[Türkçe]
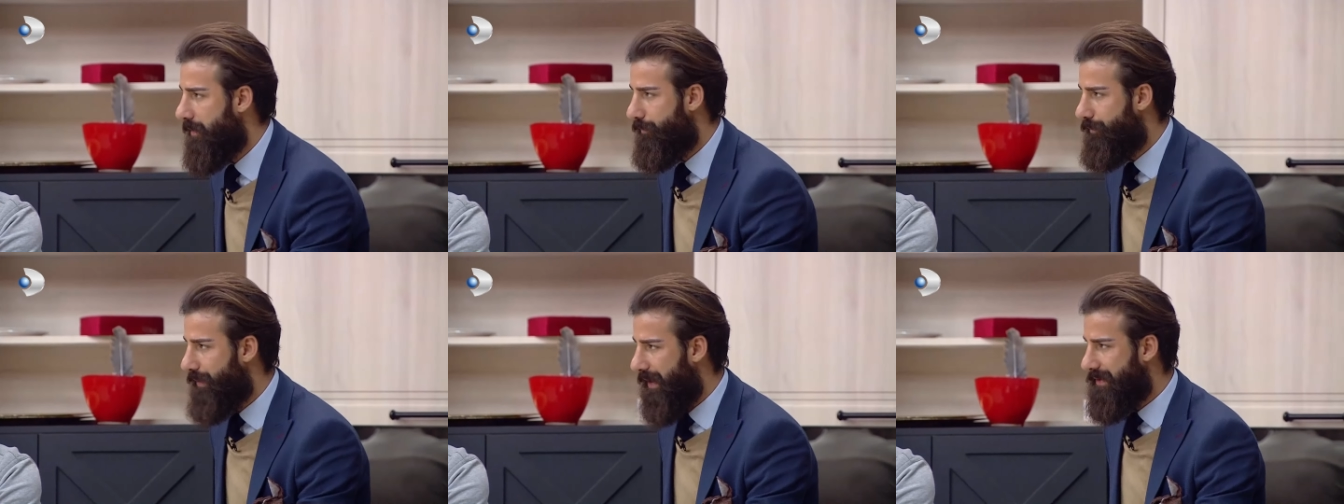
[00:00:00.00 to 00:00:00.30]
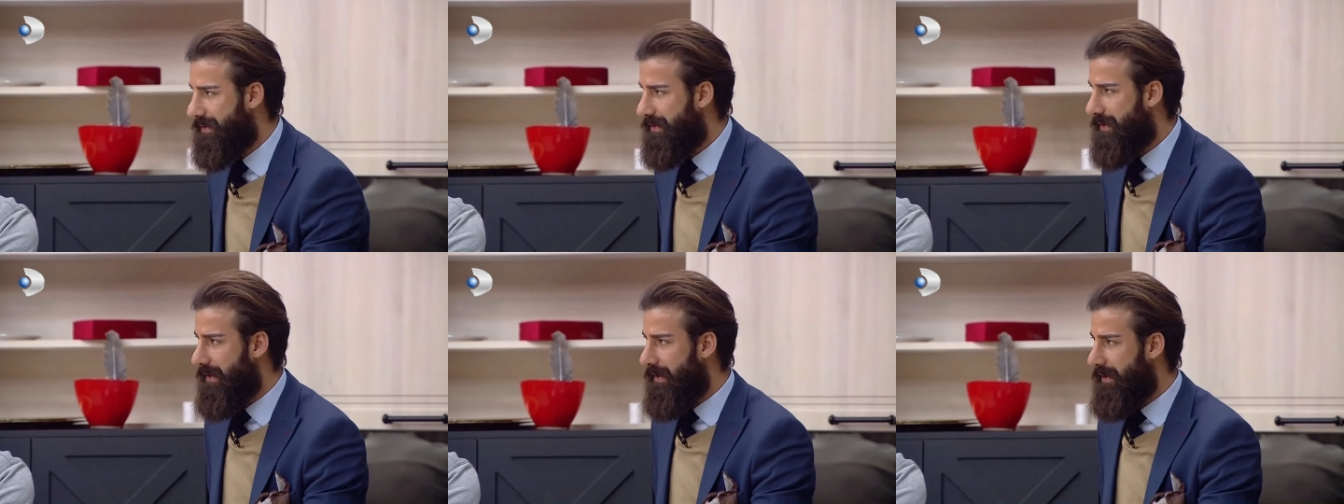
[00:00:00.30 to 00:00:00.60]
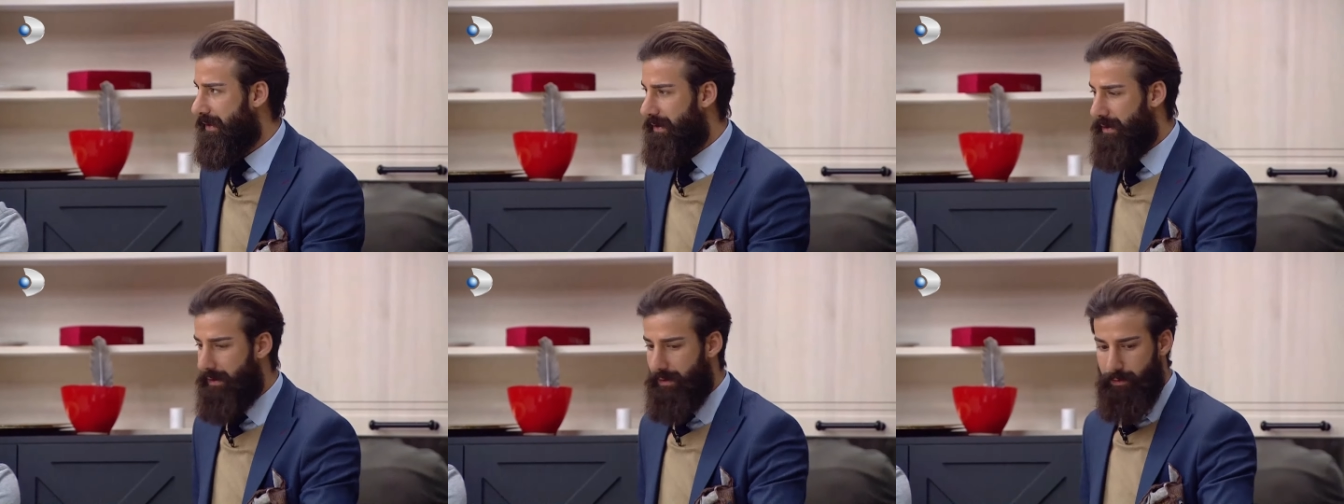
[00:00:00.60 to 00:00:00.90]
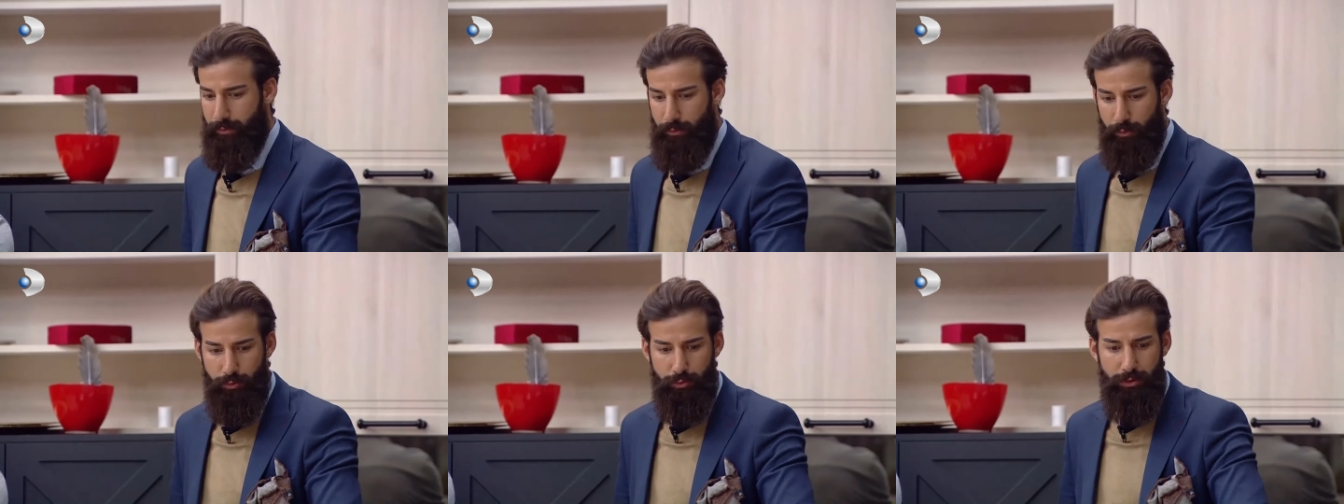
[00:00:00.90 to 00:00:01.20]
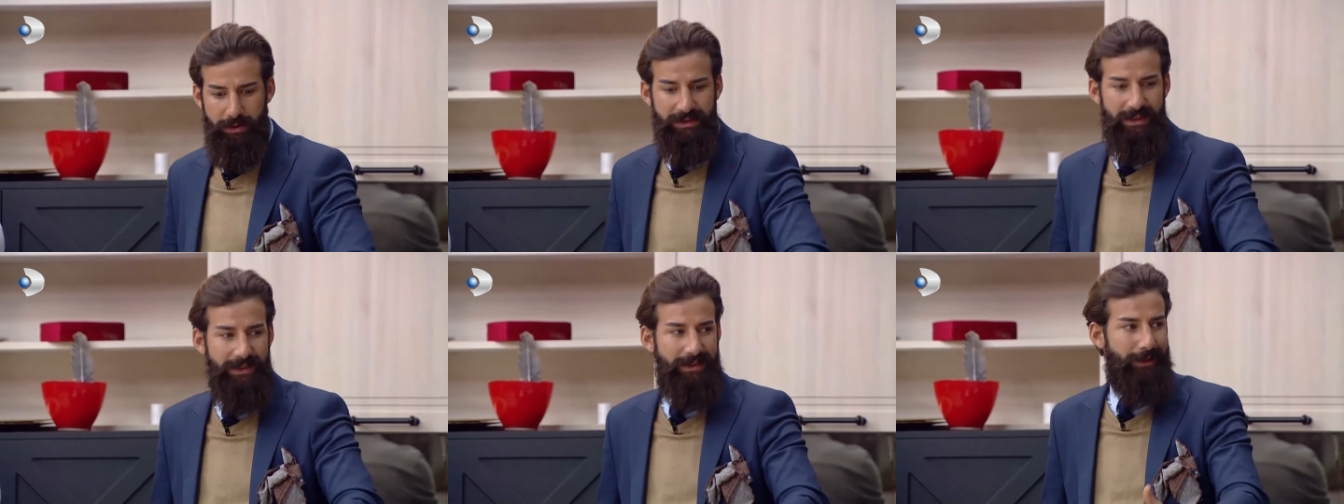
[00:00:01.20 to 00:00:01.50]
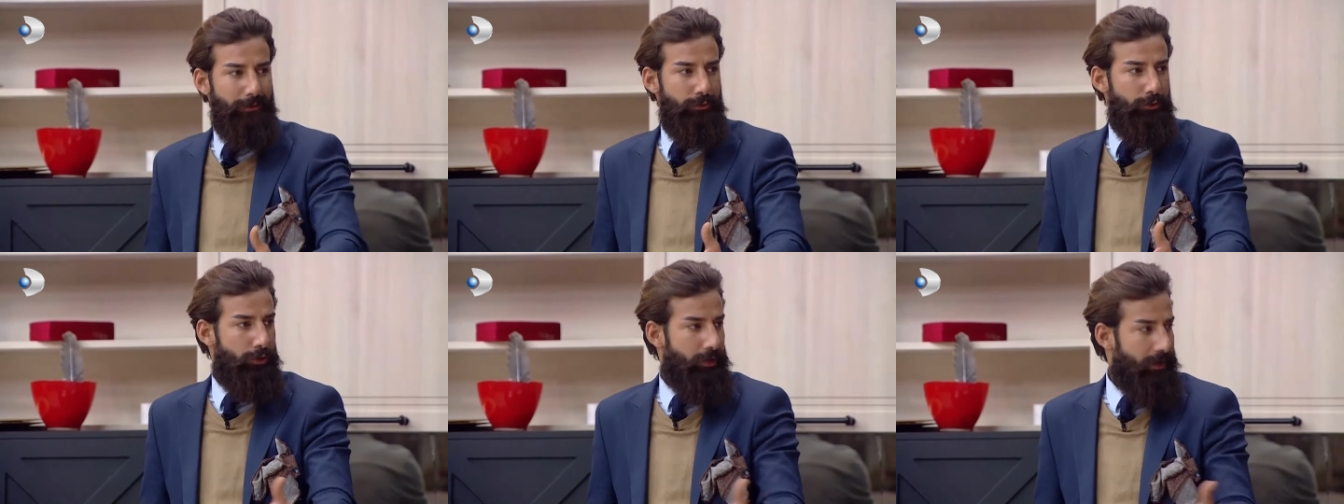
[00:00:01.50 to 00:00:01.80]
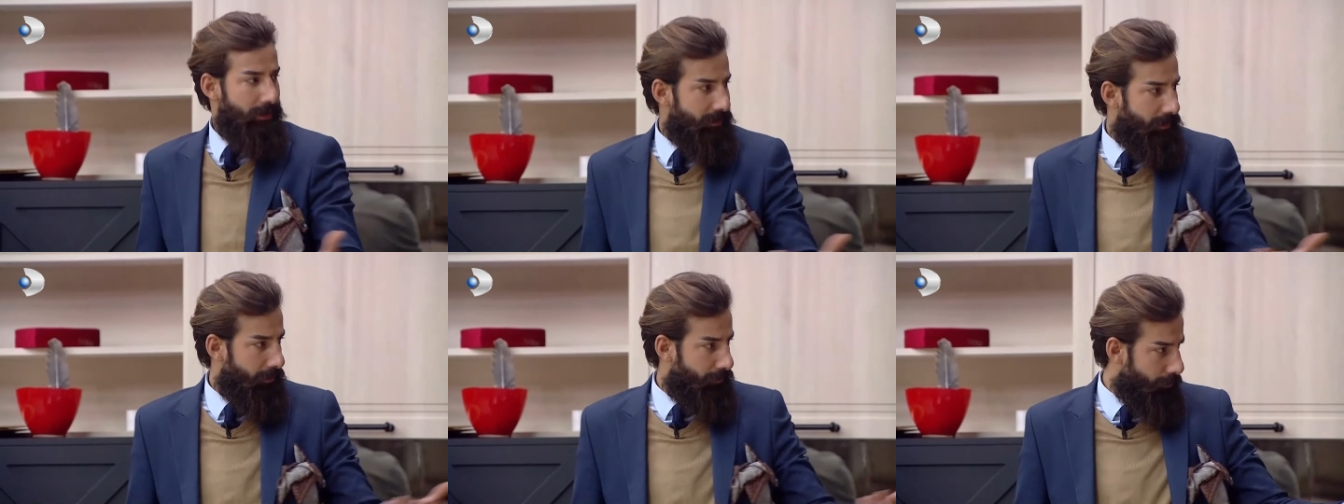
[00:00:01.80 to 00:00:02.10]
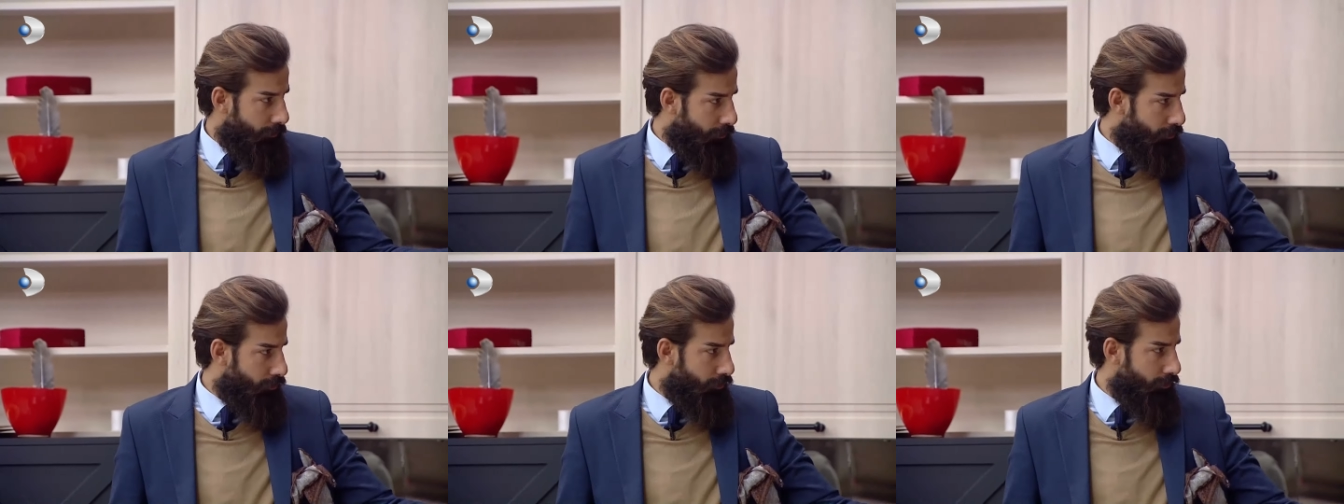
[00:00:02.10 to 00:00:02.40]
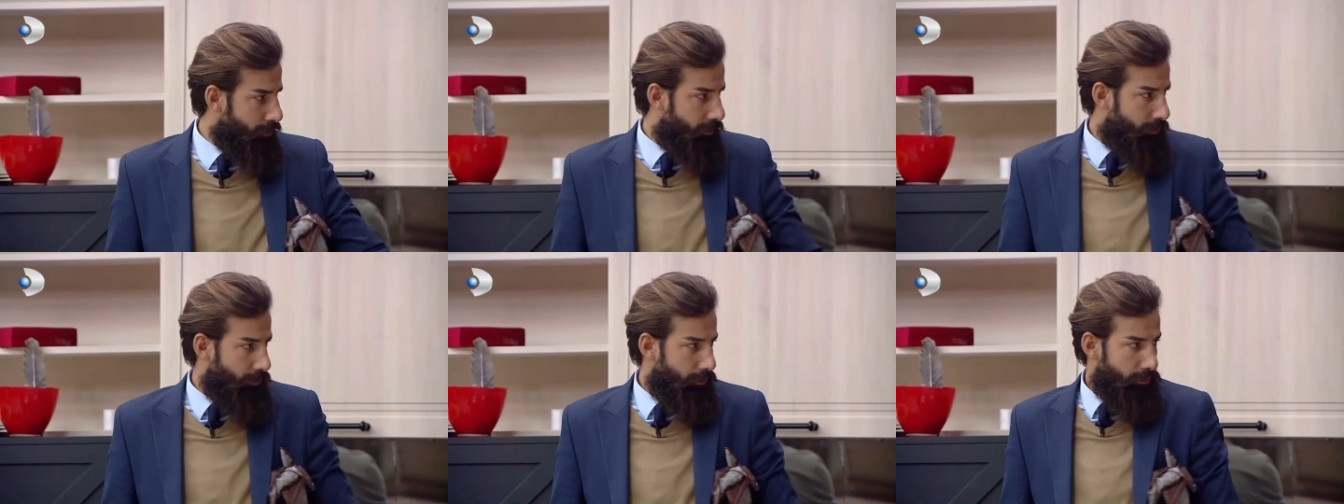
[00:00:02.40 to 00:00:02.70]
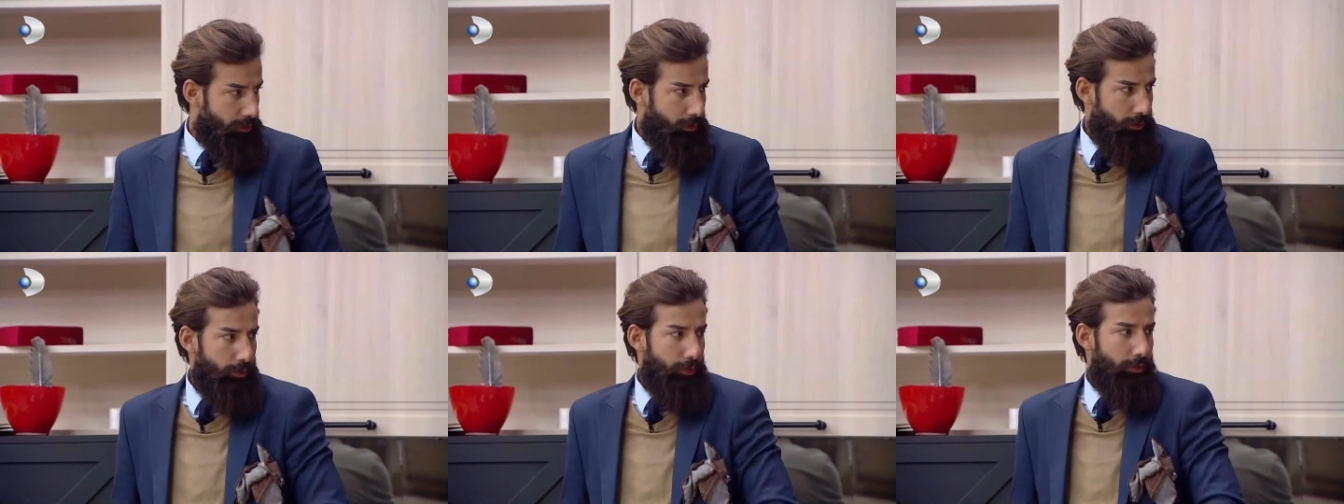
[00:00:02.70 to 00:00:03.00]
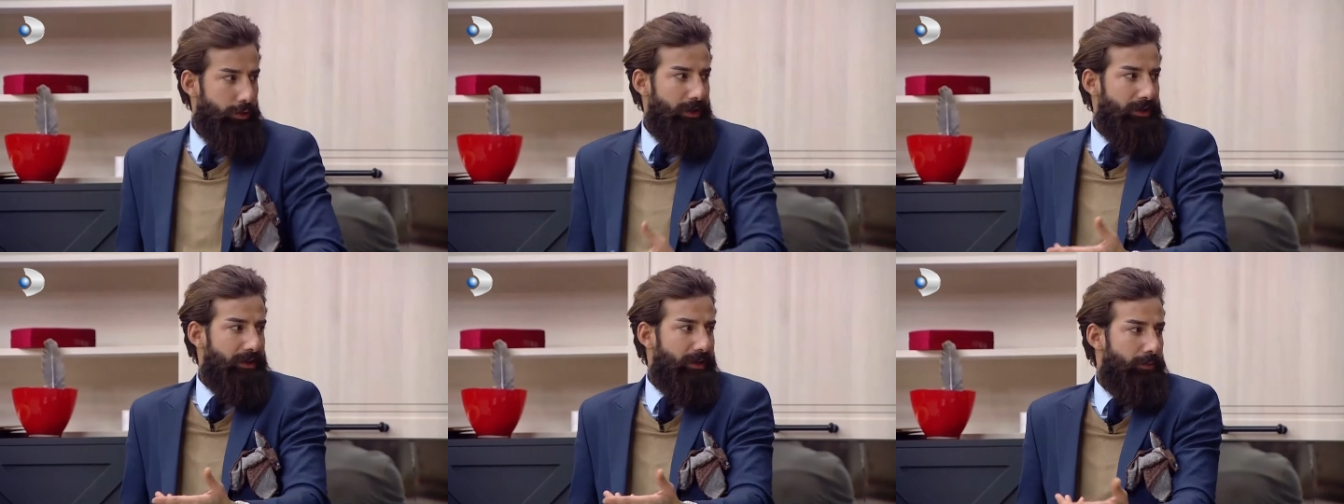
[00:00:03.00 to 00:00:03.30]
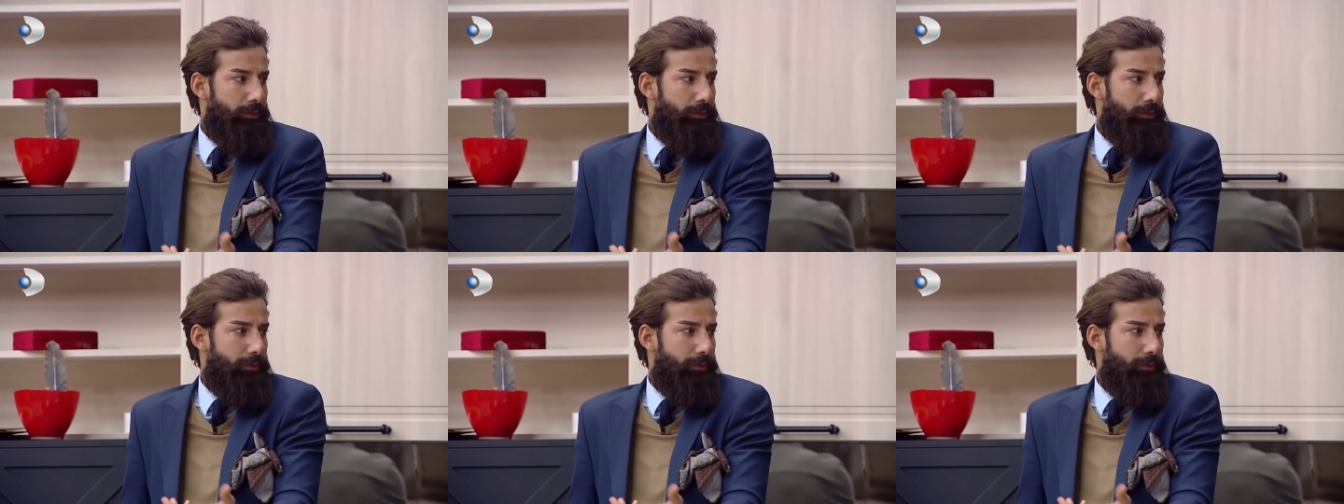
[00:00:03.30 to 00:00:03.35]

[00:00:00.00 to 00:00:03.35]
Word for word: Ben de orada zaten Gökhan'a da biliyorsunuz ki orada Gökhan'a da